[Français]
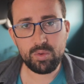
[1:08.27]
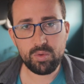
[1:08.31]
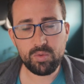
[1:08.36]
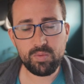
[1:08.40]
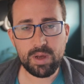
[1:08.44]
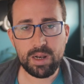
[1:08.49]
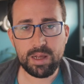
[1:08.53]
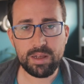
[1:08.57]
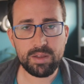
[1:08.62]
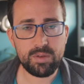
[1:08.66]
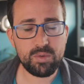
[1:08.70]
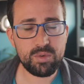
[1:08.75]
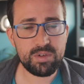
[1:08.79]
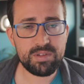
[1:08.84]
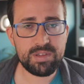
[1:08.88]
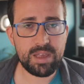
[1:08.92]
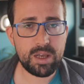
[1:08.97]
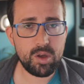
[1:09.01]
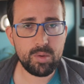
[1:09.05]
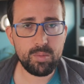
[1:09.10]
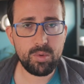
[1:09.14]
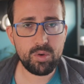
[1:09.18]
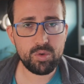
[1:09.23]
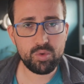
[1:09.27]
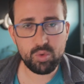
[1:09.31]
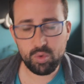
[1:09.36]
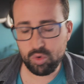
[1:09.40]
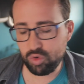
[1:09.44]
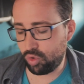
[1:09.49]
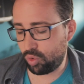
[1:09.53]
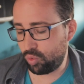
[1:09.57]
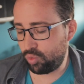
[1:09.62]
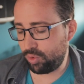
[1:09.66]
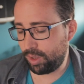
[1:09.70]
Donc voilà, donc ça commence
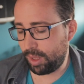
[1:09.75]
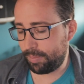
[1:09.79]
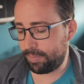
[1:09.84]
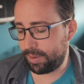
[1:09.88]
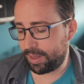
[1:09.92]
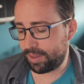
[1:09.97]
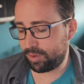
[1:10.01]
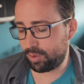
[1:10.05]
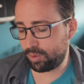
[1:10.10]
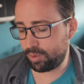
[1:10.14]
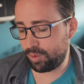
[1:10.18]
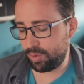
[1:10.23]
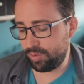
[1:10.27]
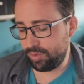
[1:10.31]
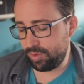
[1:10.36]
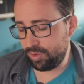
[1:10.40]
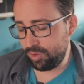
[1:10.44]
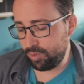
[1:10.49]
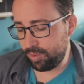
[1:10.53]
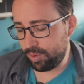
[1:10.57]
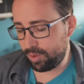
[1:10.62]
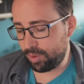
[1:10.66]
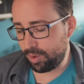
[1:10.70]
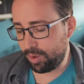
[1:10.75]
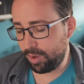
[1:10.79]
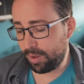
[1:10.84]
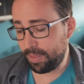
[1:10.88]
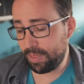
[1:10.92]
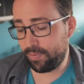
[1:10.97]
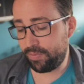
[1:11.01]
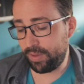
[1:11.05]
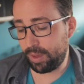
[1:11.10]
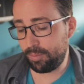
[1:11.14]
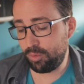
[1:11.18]
aujourd'hui à partir de
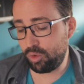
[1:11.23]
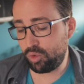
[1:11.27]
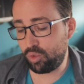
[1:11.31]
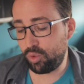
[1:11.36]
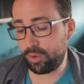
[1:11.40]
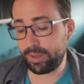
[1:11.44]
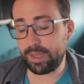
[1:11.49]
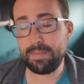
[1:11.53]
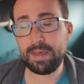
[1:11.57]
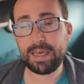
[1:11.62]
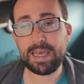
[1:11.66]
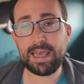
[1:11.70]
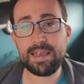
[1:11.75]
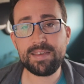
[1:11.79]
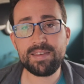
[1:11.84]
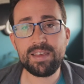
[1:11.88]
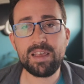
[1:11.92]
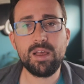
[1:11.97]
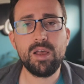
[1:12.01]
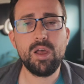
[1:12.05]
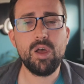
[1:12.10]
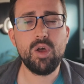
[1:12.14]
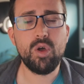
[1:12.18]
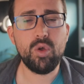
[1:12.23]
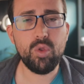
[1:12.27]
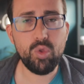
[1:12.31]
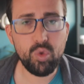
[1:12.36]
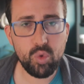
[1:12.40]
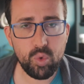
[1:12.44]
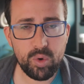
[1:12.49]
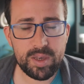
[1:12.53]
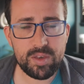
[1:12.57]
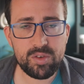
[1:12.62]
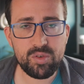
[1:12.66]
18h. Fermeture des magasins
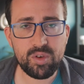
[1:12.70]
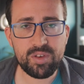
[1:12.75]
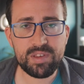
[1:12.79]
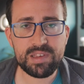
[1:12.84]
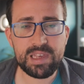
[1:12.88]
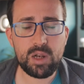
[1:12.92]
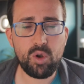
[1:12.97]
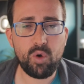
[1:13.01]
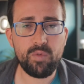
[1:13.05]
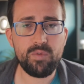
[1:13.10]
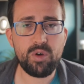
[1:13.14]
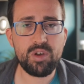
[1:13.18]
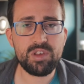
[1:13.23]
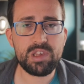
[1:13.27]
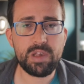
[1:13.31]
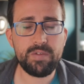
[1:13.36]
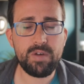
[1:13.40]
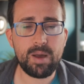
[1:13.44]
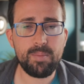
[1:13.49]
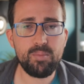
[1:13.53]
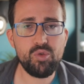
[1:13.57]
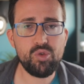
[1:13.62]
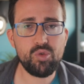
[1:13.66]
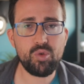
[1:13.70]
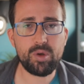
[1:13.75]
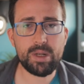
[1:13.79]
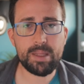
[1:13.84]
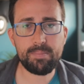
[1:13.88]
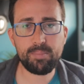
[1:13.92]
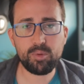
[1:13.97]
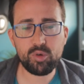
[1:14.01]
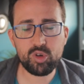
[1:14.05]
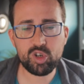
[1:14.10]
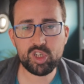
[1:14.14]
non essentiels, on va en savoir plus dans
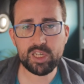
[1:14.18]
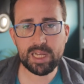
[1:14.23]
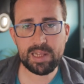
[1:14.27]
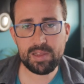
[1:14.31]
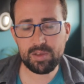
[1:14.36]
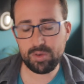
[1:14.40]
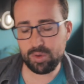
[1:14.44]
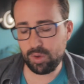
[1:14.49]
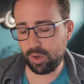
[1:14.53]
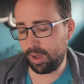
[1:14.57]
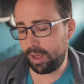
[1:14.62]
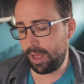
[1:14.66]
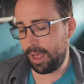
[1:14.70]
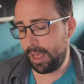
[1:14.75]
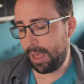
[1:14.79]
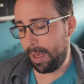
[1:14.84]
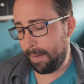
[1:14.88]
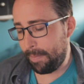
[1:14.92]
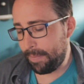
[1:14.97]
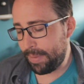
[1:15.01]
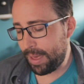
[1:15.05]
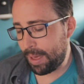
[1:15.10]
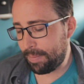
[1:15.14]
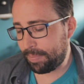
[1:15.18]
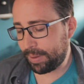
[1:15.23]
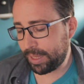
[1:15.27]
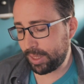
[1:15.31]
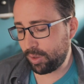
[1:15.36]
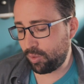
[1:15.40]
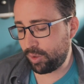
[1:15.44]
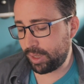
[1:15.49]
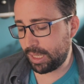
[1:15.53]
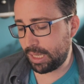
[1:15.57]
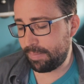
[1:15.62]
les prochaines heures, mais a
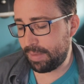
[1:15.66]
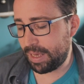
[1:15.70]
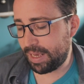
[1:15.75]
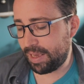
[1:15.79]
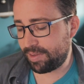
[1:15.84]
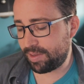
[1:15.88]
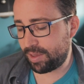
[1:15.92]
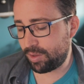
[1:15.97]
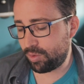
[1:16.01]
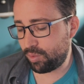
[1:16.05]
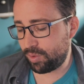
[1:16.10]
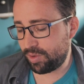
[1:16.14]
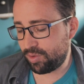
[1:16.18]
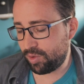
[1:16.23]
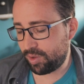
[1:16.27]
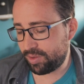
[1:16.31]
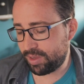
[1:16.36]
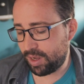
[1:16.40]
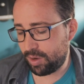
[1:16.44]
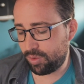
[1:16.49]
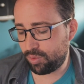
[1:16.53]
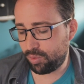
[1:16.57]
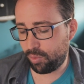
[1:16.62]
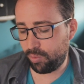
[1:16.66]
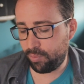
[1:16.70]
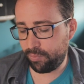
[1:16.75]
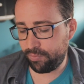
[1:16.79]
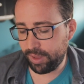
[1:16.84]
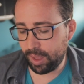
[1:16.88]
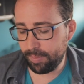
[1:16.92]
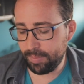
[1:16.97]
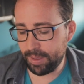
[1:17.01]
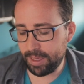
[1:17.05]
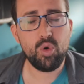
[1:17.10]
priori les magasins non essentiels seront
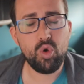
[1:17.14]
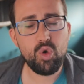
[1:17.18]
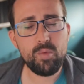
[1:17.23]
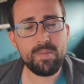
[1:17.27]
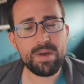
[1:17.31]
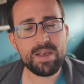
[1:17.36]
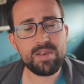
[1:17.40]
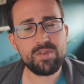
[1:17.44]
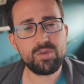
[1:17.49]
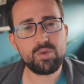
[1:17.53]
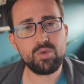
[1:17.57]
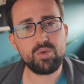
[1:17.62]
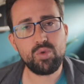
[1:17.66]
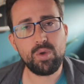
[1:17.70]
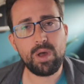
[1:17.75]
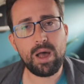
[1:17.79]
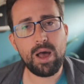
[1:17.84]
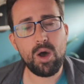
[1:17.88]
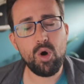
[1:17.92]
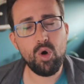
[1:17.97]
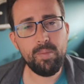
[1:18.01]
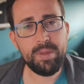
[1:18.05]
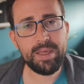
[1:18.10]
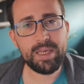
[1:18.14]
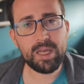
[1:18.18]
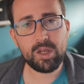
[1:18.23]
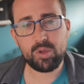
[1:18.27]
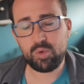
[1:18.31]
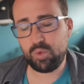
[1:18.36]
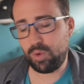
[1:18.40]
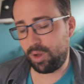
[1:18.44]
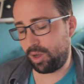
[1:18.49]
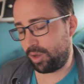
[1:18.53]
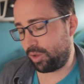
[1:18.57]
fermés. Le masque sera
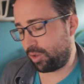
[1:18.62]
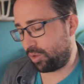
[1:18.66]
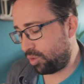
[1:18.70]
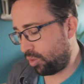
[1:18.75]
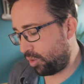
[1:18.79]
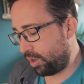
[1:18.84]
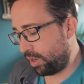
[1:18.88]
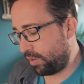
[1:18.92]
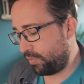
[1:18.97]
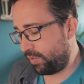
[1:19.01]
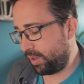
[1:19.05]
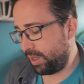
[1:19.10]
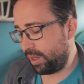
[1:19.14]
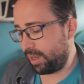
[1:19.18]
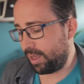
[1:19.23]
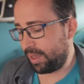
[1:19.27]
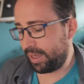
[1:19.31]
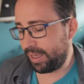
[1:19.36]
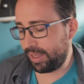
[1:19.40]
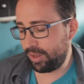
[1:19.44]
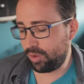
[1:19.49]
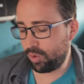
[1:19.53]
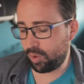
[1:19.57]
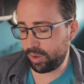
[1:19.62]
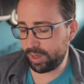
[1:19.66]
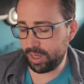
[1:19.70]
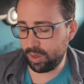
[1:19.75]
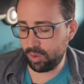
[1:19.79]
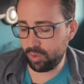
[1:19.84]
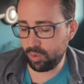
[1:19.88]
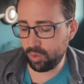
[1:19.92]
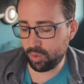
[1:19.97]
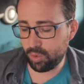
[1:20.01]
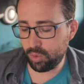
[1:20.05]
obligatoire dans les villes et dans
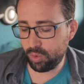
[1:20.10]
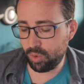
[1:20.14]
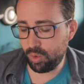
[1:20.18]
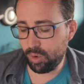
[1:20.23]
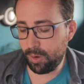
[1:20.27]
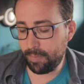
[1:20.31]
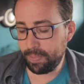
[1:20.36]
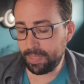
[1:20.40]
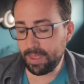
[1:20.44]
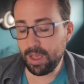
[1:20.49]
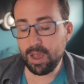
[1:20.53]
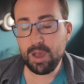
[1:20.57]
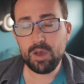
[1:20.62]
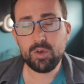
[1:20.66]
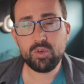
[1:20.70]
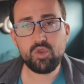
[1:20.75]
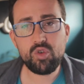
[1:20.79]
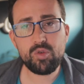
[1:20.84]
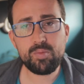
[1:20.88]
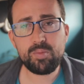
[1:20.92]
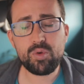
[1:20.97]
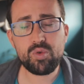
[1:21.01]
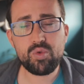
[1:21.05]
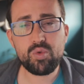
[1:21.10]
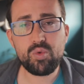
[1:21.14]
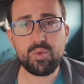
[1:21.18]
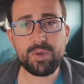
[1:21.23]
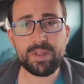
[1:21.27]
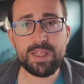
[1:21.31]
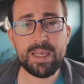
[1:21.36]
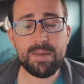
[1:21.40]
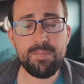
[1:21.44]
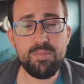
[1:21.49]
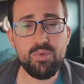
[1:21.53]
les lieux clos. Suspension
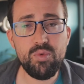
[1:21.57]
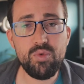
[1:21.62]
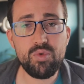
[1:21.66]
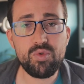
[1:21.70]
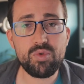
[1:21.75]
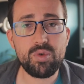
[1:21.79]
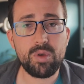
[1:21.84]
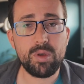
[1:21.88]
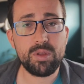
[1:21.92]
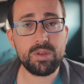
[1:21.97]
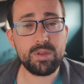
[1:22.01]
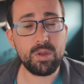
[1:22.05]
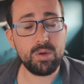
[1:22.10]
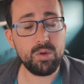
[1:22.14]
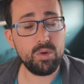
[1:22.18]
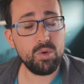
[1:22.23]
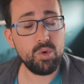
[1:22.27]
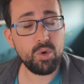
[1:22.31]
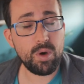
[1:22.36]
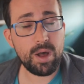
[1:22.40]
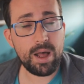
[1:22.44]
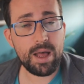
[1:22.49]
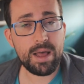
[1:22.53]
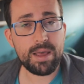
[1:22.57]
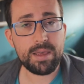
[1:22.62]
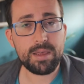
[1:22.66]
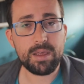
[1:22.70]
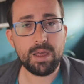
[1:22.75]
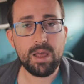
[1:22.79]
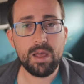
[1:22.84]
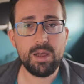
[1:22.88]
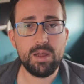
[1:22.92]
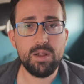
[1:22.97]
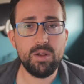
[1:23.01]
des bus, euh, le
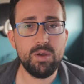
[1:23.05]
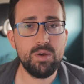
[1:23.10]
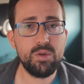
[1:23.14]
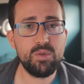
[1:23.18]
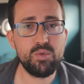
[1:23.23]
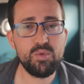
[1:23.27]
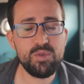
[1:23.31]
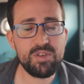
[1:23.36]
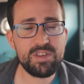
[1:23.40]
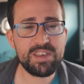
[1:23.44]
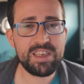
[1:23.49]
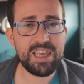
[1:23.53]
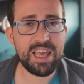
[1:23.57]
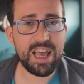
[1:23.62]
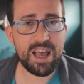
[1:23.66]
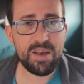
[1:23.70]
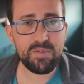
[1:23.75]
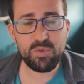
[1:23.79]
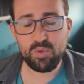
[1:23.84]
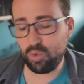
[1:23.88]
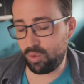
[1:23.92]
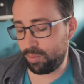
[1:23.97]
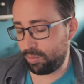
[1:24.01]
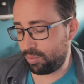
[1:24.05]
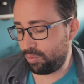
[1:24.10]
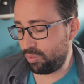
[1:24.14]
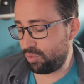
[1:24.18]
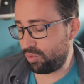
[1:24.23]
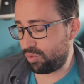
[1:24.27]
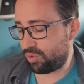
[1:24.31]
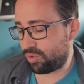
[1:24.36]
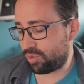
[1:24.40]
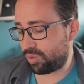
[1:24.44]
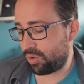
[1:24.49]
rail, euh, tout ce qui est avion,
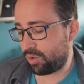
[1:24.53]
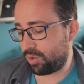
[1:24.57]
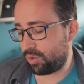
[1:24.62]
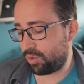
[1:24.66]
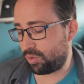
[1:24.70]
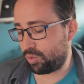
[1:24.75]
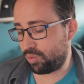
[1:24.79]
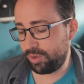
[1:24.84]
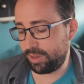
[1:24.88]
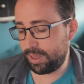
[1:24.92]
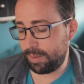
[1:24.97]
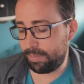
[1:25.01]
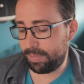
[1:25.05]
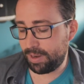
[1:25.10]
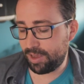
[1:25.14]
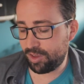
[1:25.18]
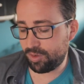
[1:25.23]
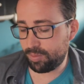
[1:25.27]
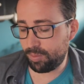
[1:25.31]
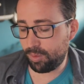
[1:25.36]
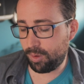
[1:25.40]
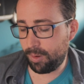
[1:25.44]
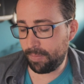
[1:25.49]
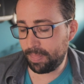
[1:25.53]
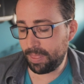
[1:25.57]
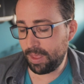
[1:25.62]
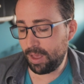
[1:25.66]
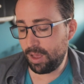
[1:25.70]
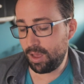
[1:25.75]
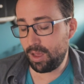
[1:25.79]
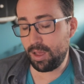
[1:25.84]
bus, euh, tout déplacement.